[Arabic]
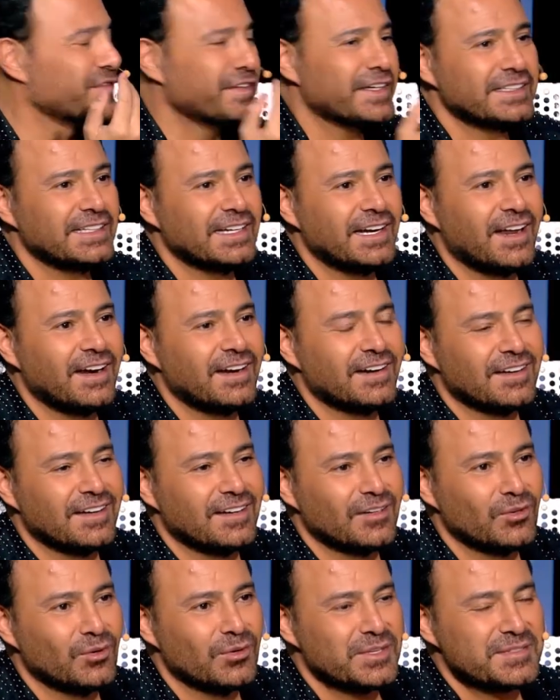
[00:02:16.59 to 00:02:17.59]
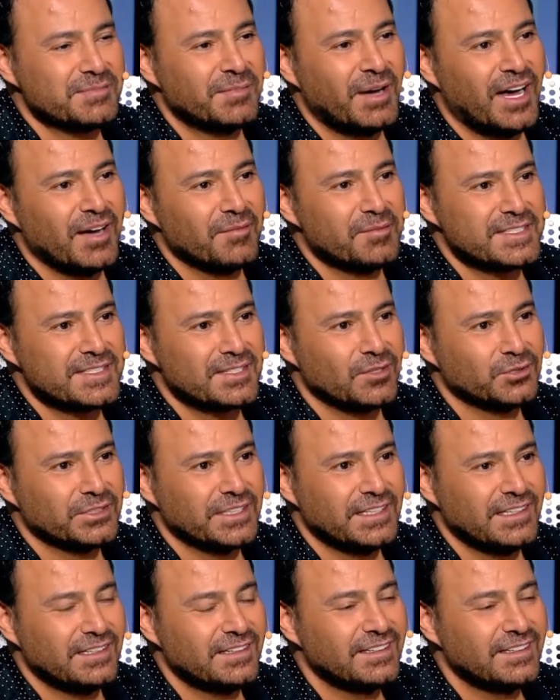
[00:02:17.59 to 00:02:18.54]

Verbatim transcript: افاده لنا انه نسمعها بالصوتين